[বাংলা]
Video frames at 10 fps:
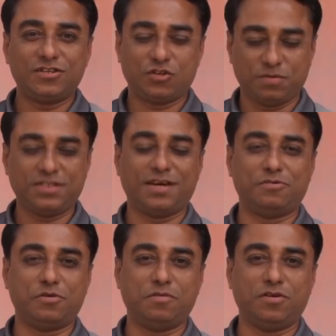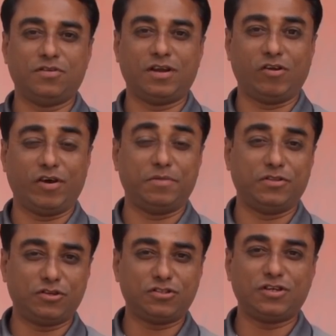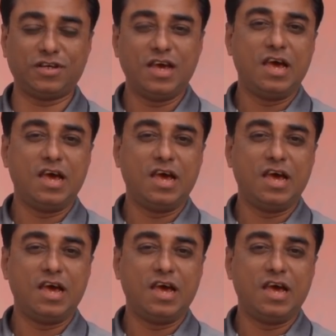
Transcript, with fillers: শুভেচ্ছা এবং অভিনন্দন আর একবার দর্শক